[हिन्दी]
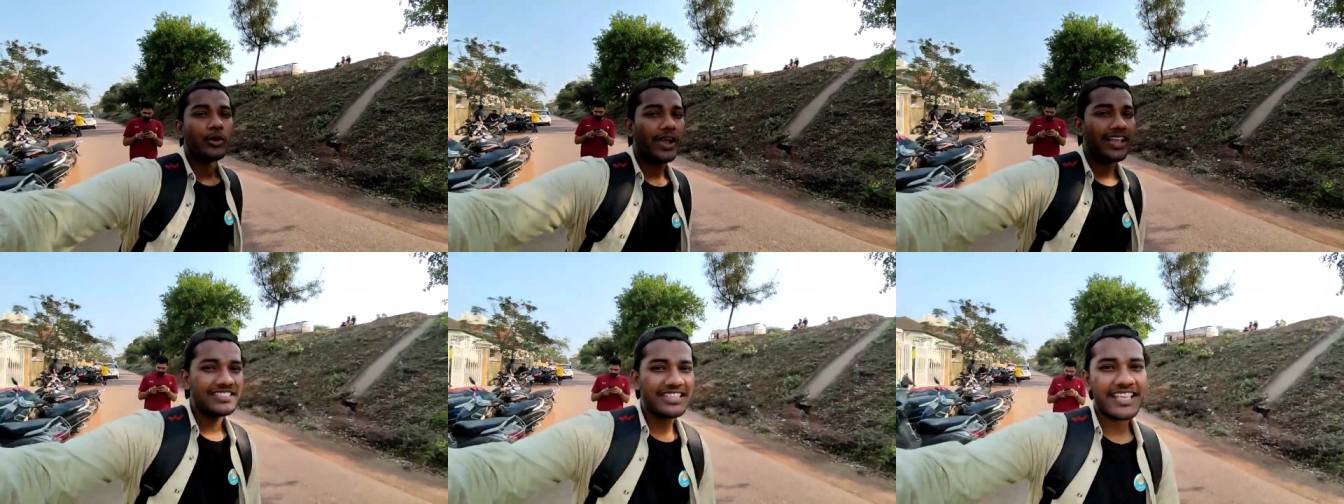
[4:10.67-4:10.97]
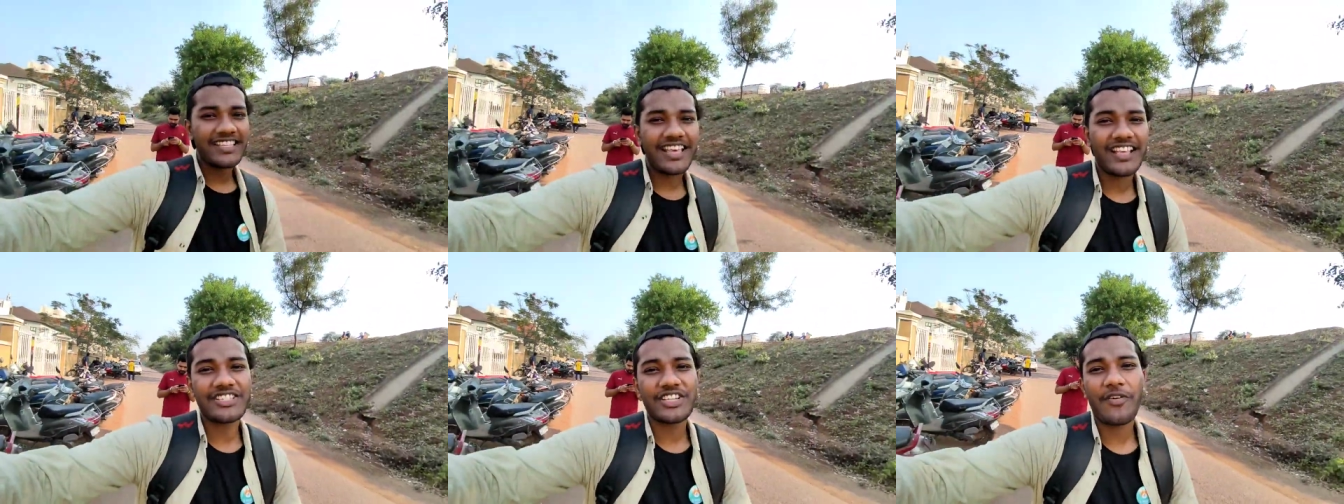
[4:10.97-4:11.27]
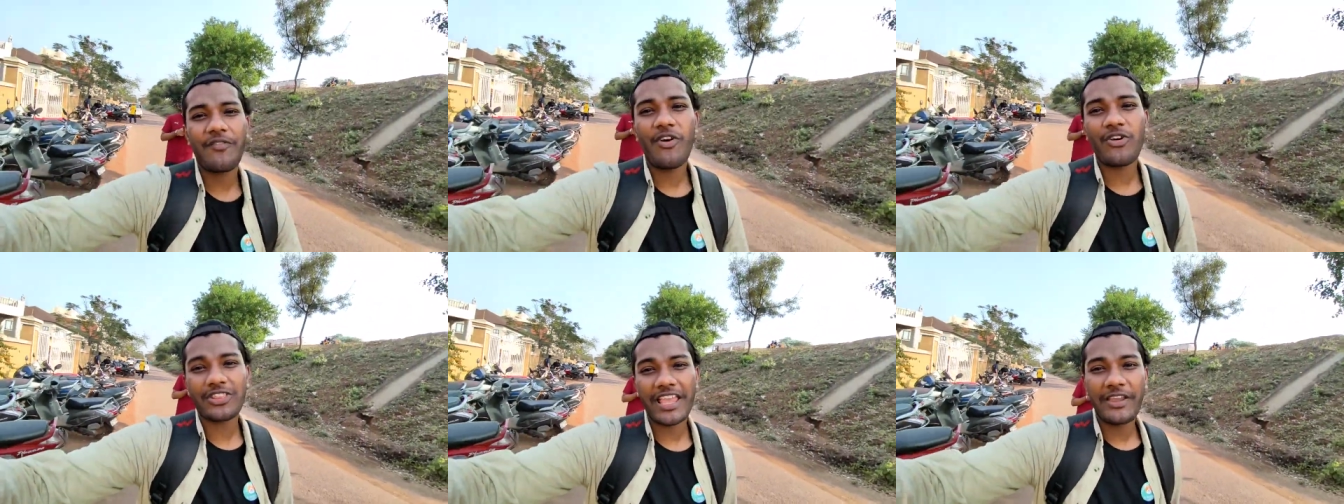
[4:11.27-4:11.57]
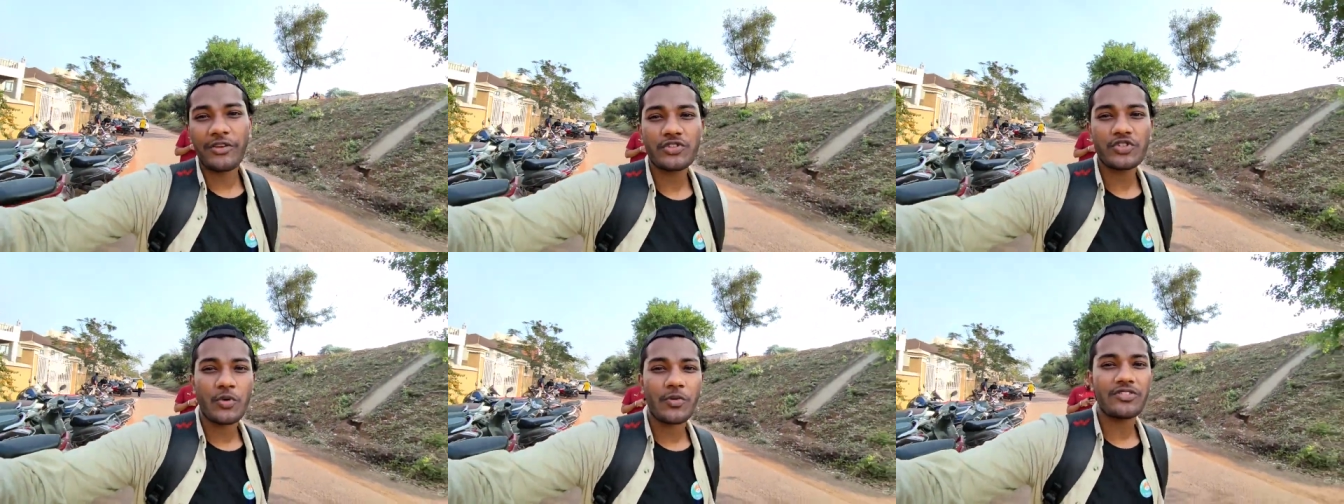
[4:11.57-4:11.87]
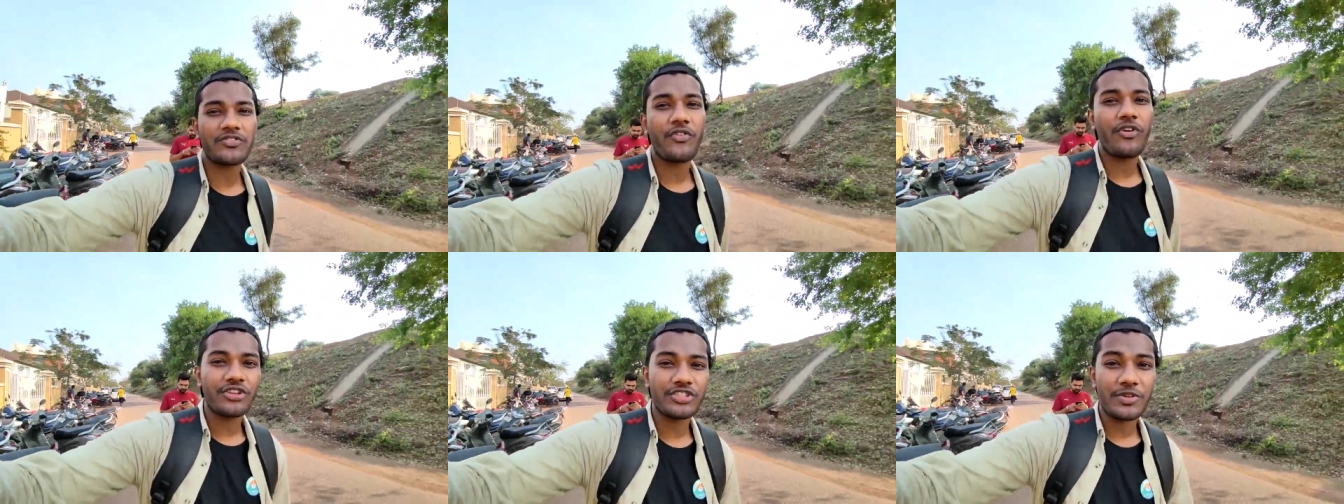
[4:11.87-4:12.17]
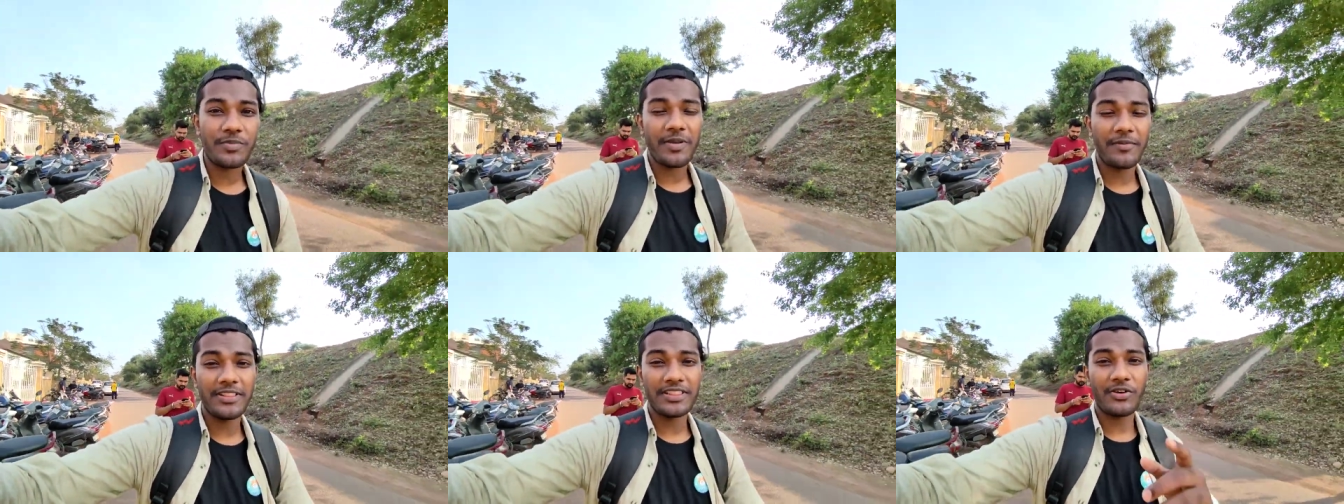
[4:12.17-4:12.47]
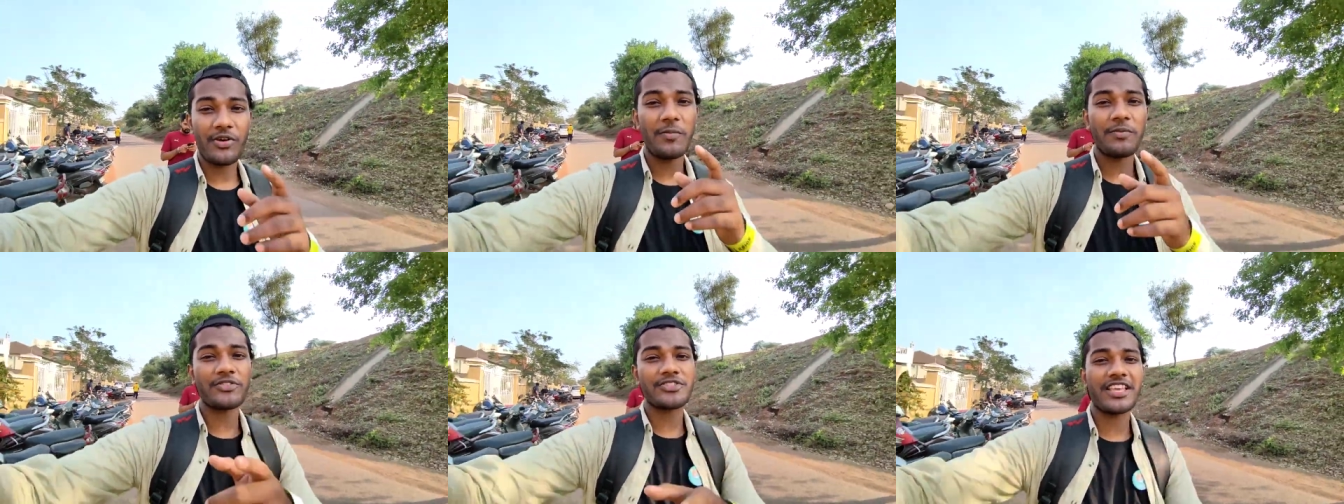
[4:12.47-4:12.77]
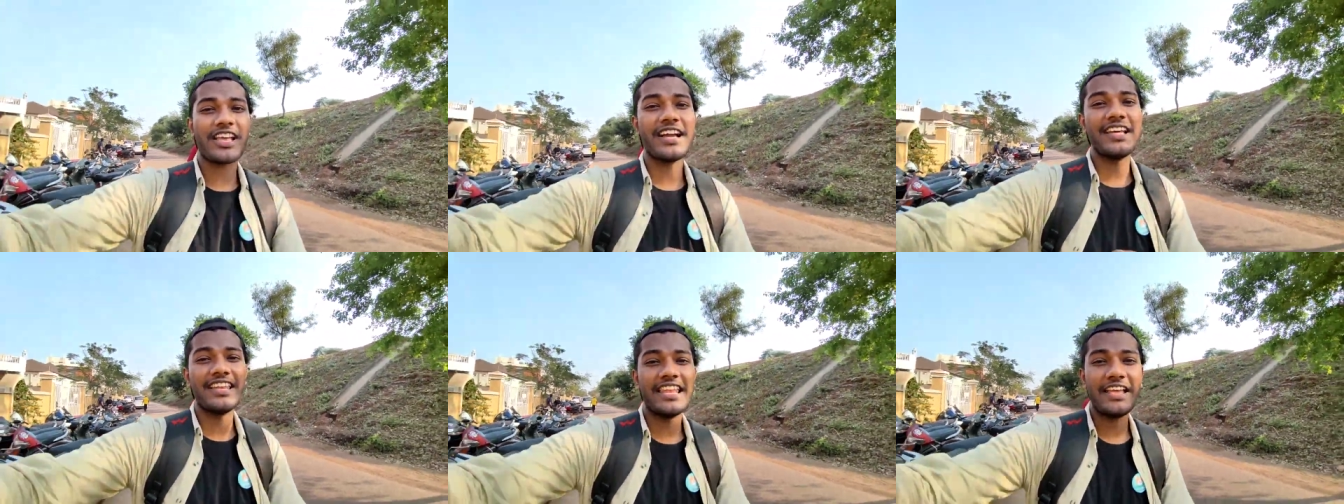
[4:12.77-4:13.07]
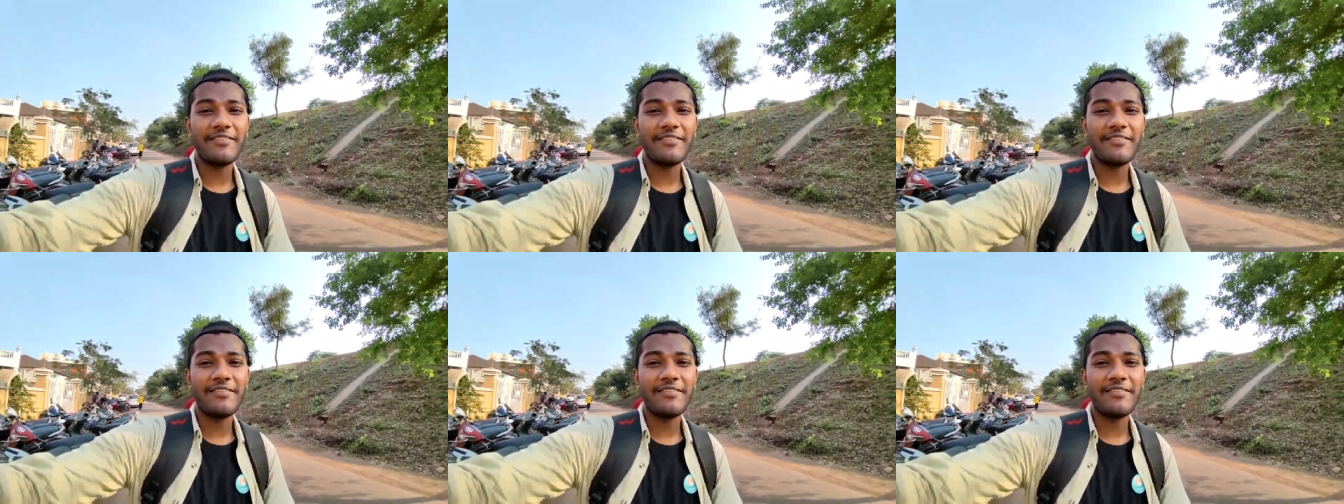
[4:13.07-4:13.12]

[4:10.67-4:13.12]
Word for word: तो गाइज यही आज का ब्लॉग थैंक यू सो मच फॉर वॉचिंग मैं मिलता हूँ आप लोग से कल